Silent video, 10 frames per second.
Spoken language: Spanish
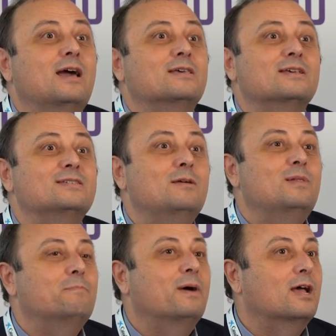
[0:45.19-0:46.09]
y
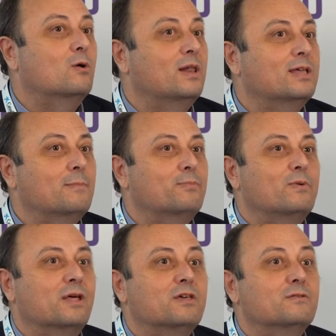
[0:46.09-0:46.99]
accesible para cualquier
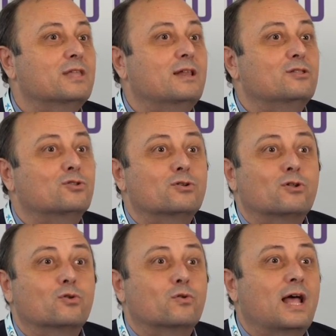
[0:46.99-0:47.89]
población del
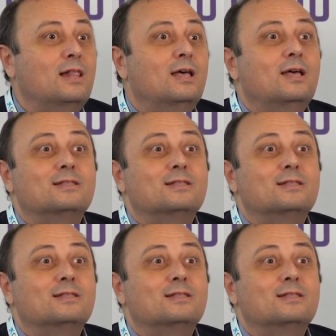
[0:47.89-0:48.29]
entorno rural,